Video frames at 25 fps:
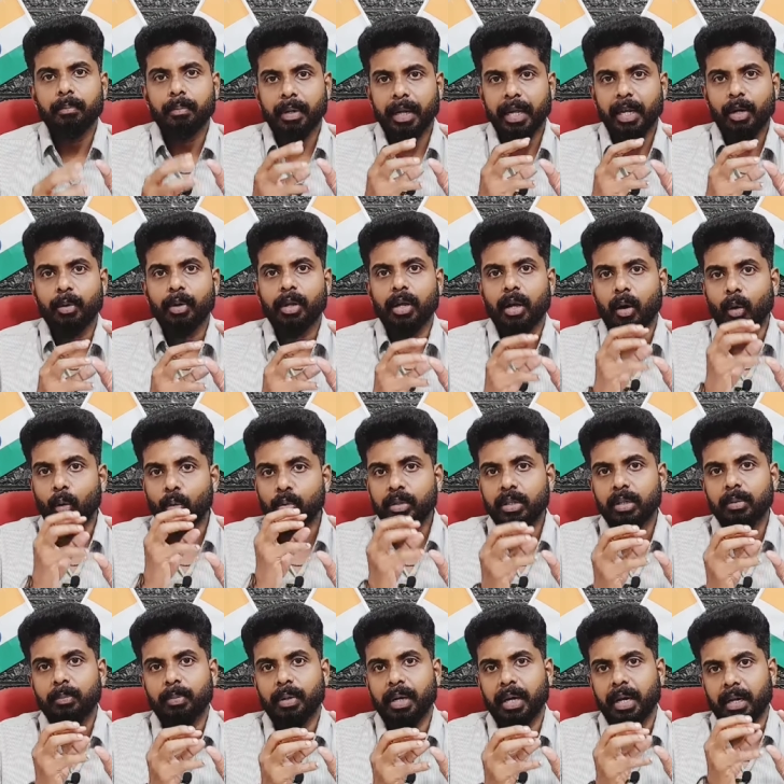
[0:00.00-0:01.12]
பிரெயினுடைய
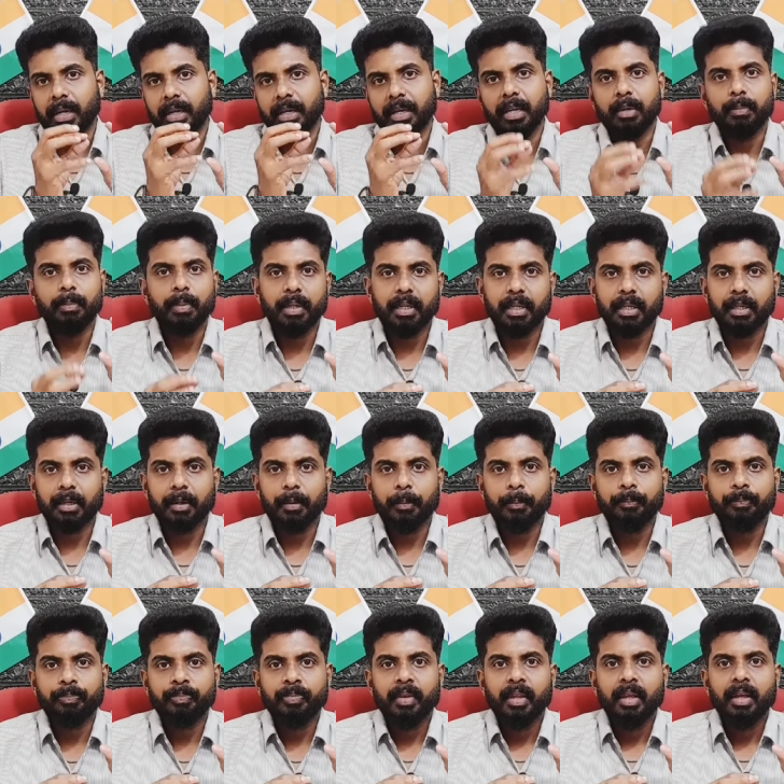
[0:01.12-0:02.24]
அவுட்ரு பிரெயினில் ஏற்பட்டிருக்கு
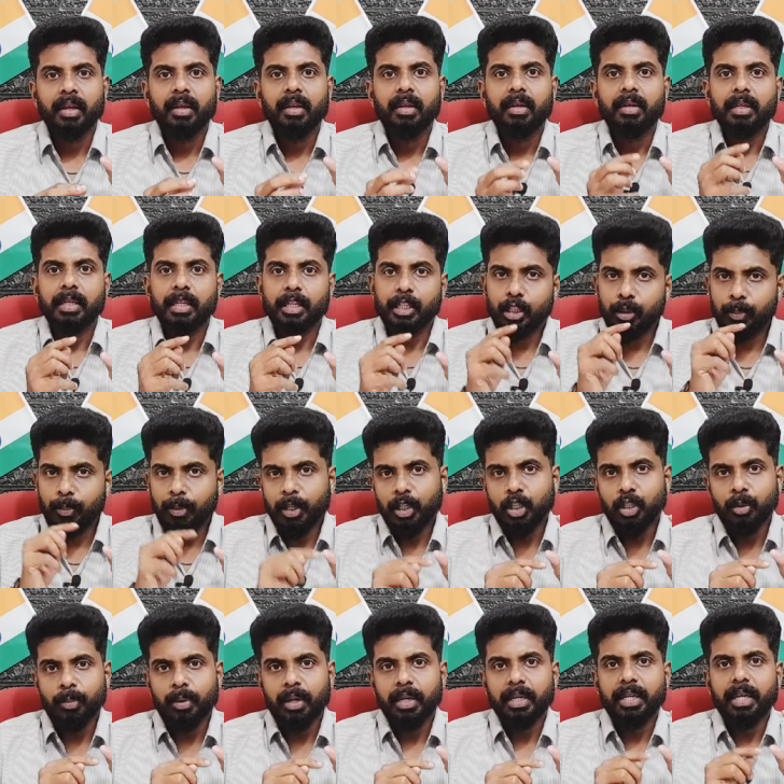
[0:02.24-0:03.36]
இது
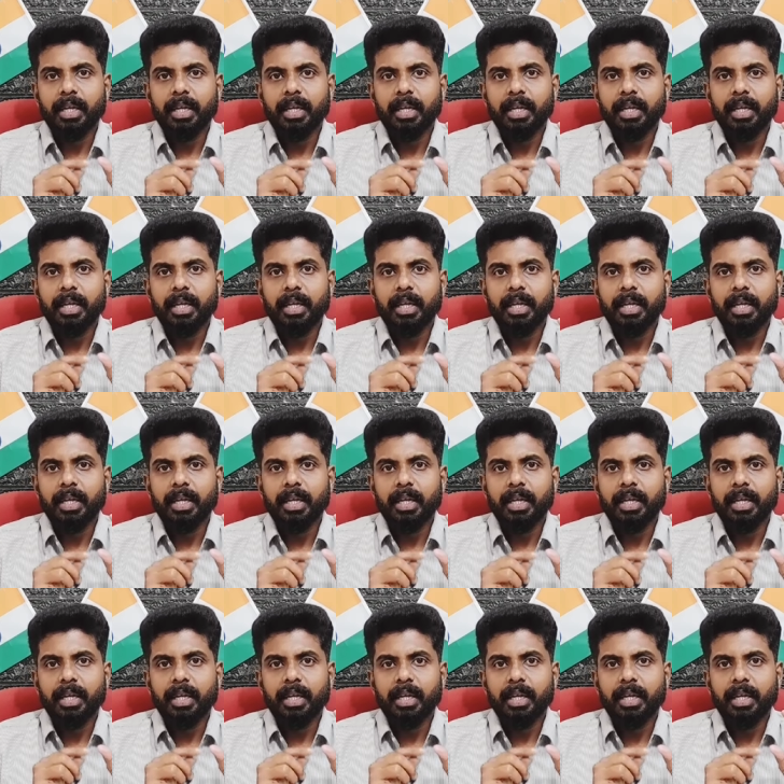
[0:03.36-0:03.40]
மட்டுமான்னு